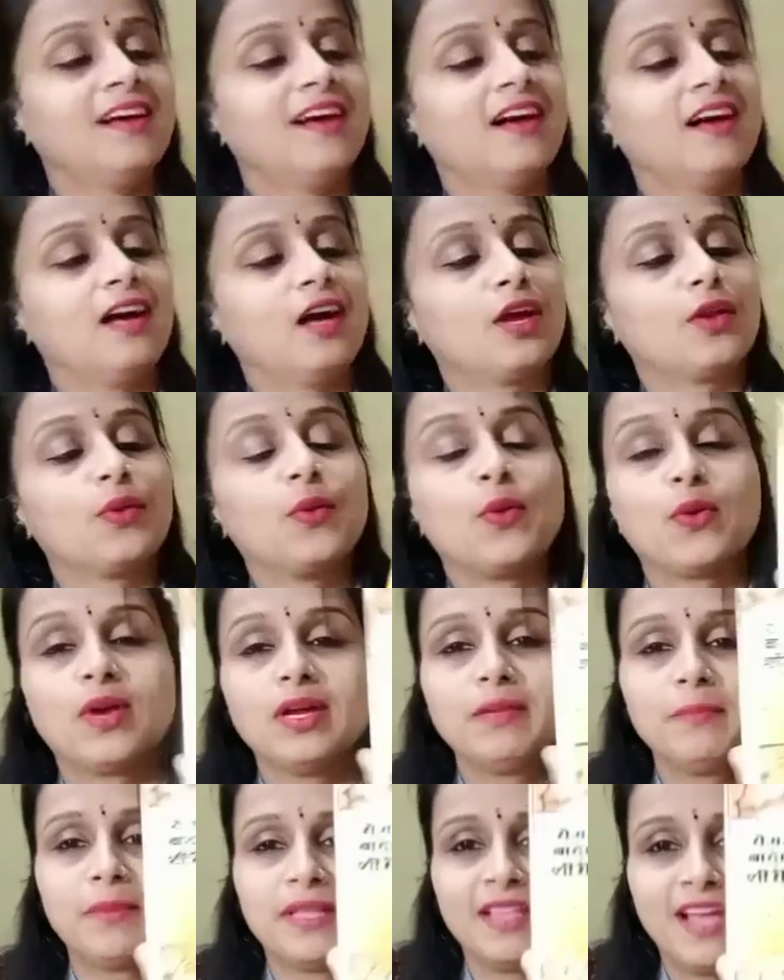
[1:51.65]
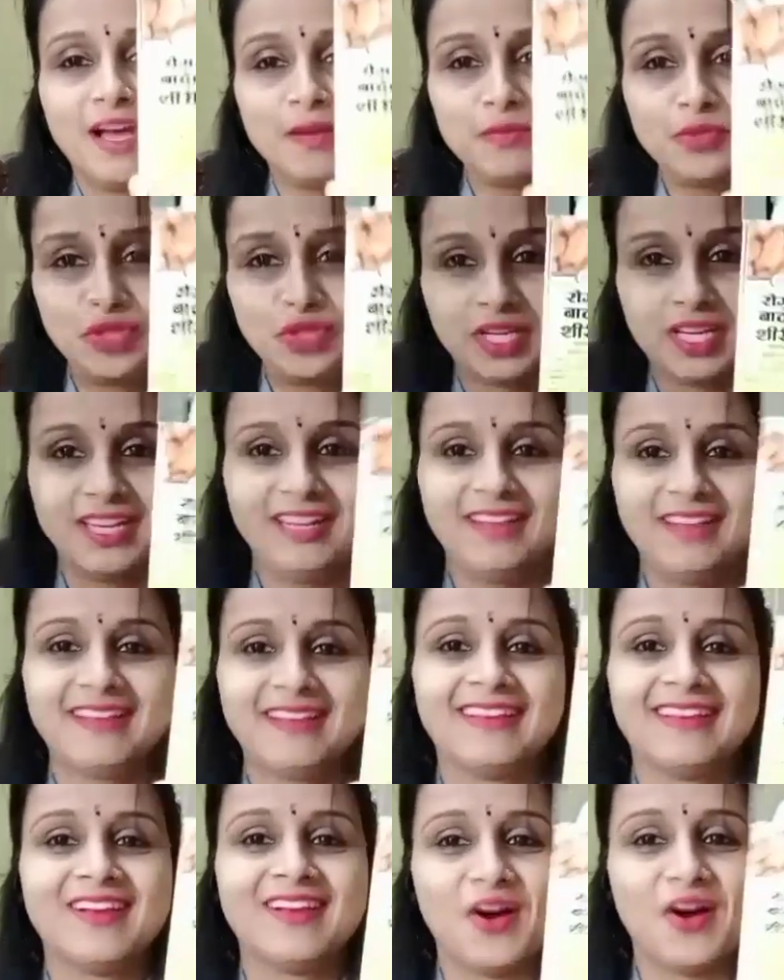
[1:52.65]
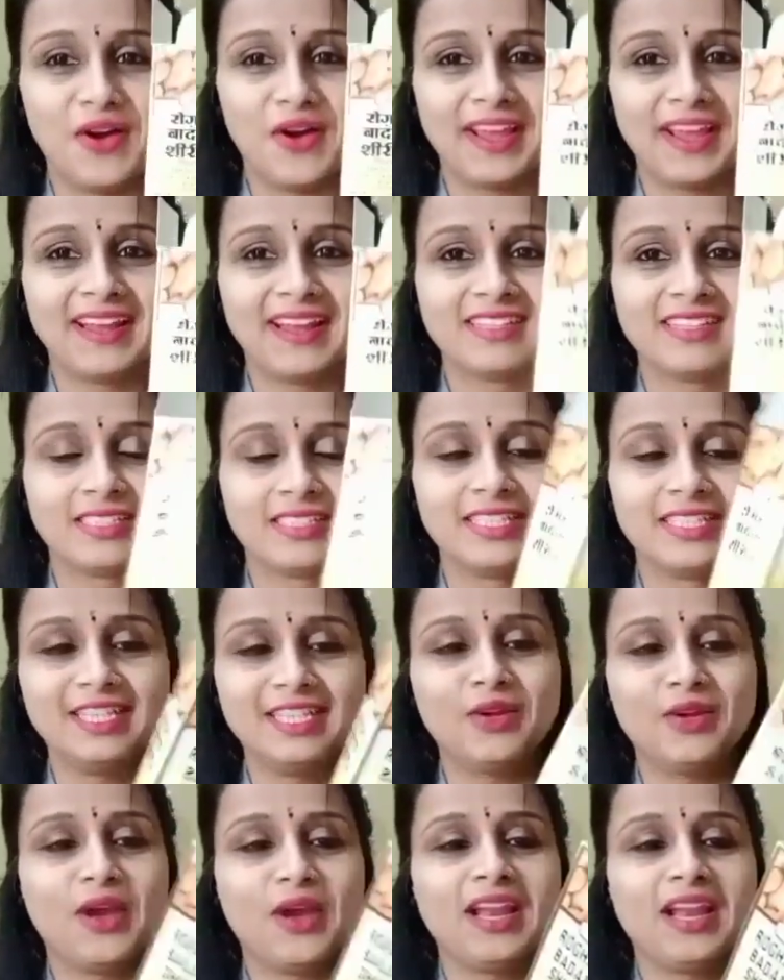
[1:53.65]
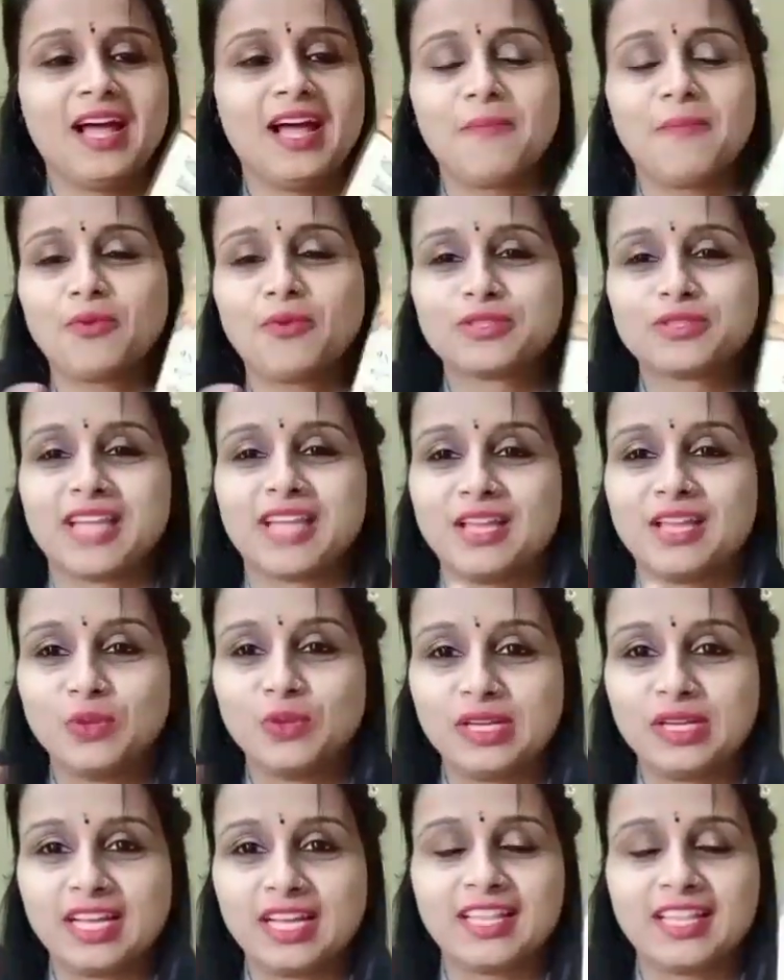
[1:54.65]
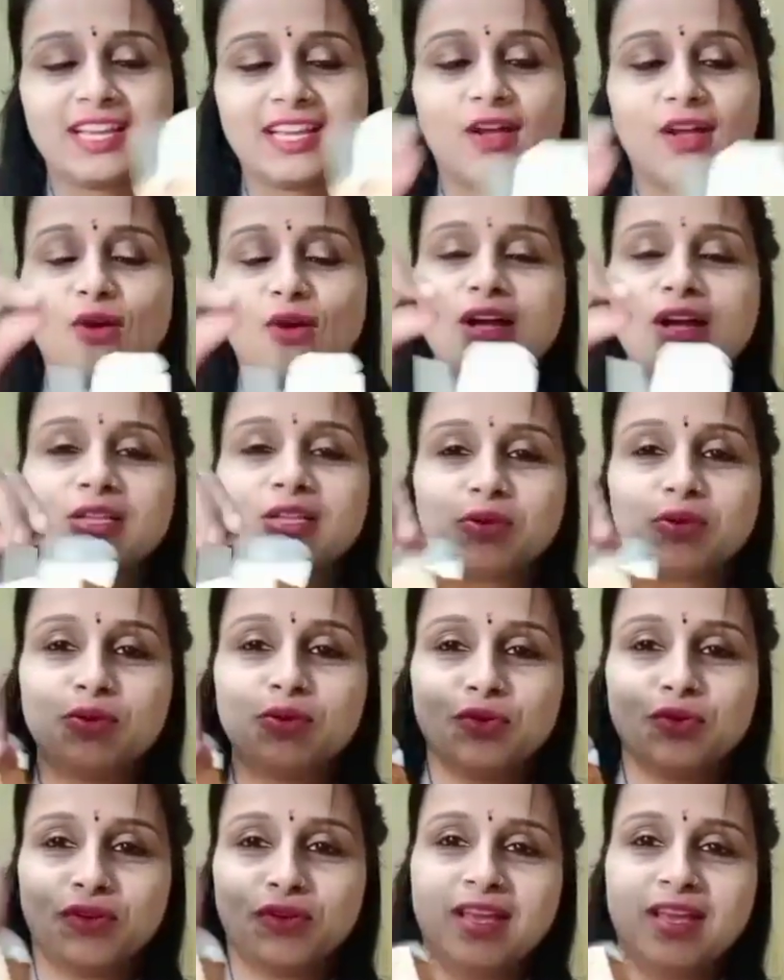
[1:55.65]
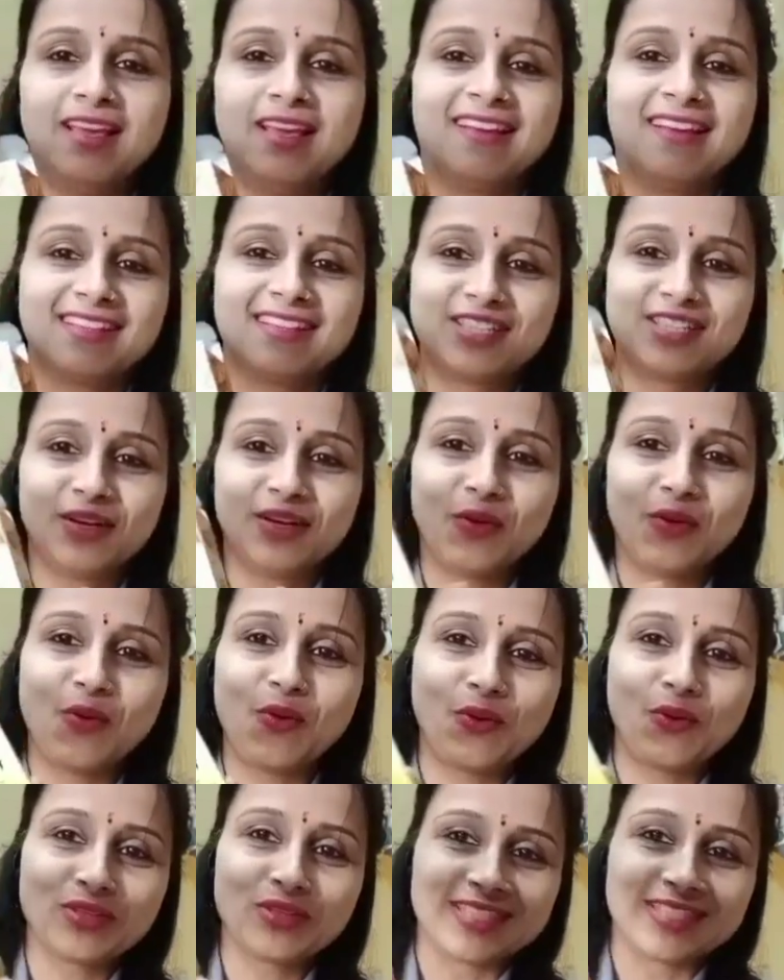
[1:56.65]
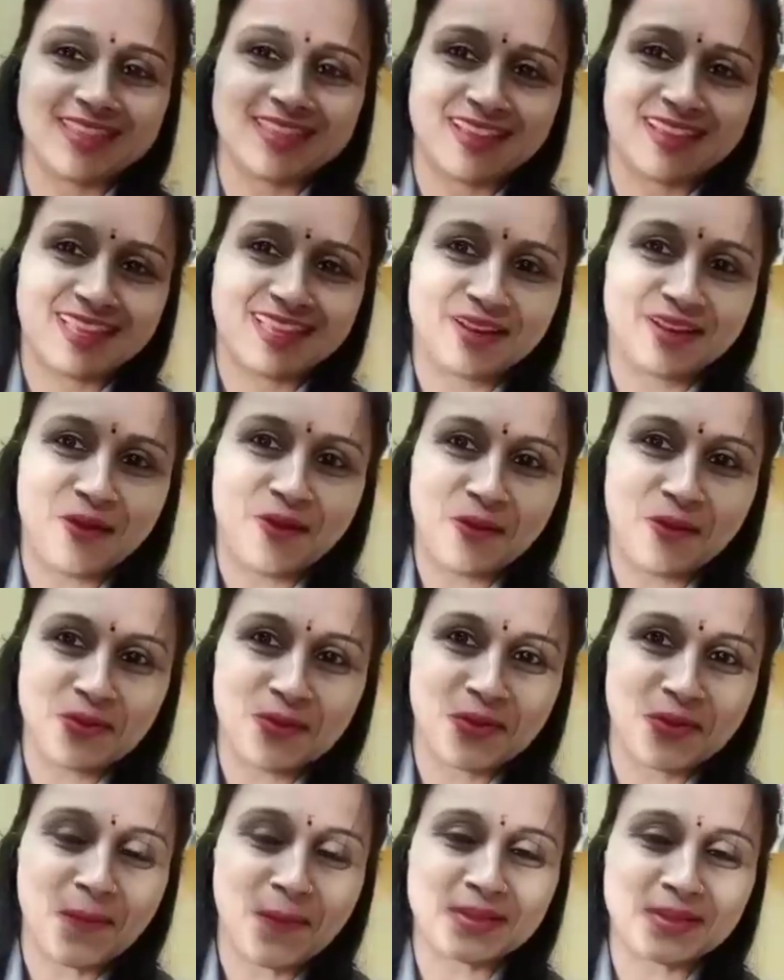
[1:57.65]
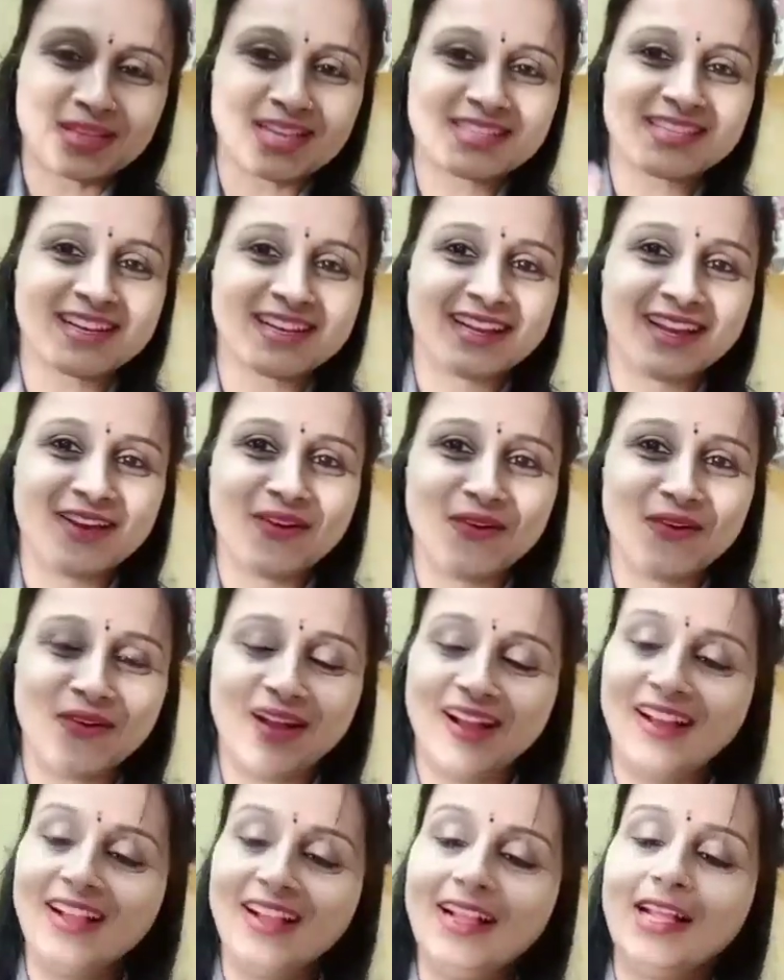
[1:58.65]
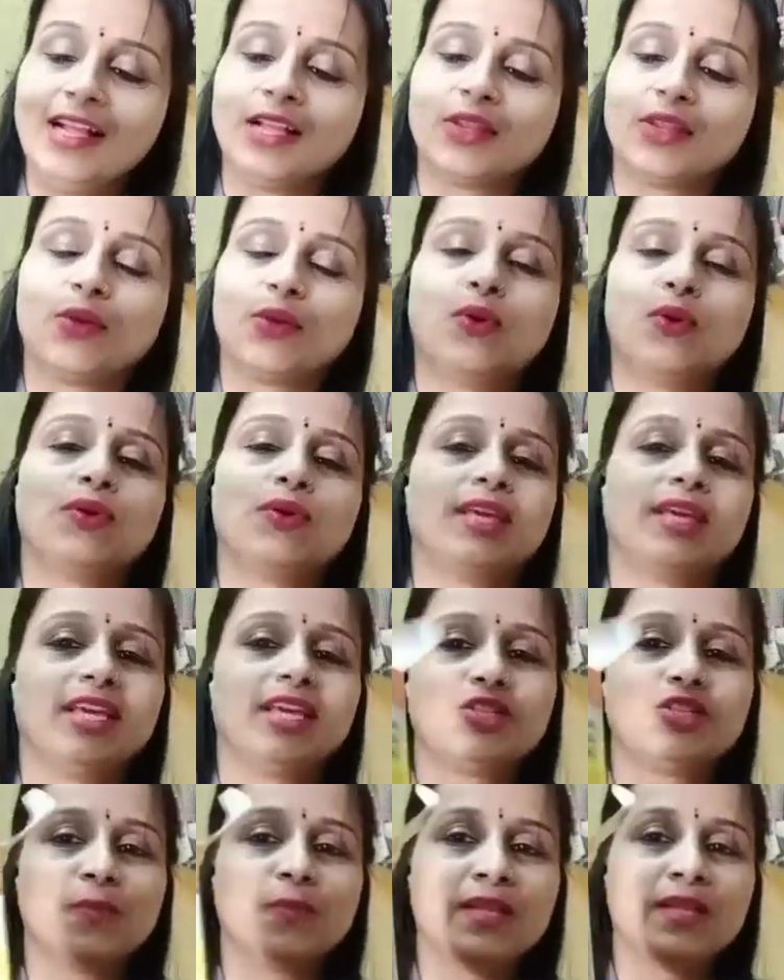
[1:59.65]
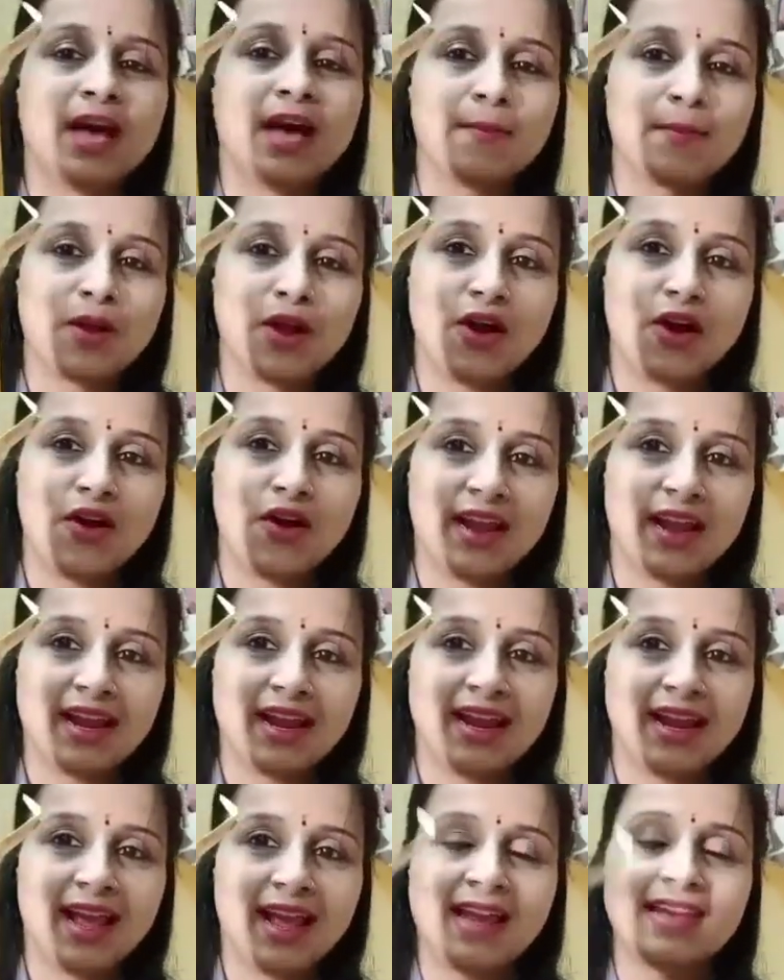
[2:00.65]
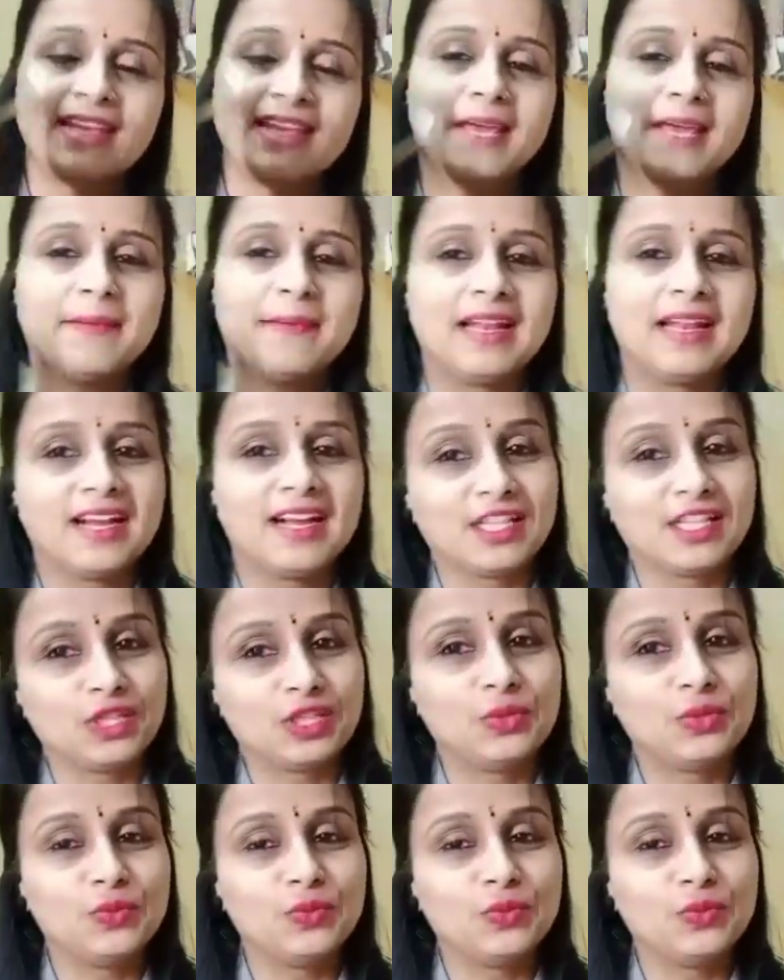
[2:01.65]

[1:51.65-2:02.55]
आ, रोगन बादाम श्री ऑयल श्रीन ऑयल आपको शायद उल्टा दिख रहा होगा तो जिन लोगों को सीधा दिख रहा होगा उनको पता चल गया होगा तो ये जो बादाम का ऑयल है ये मैं लगाती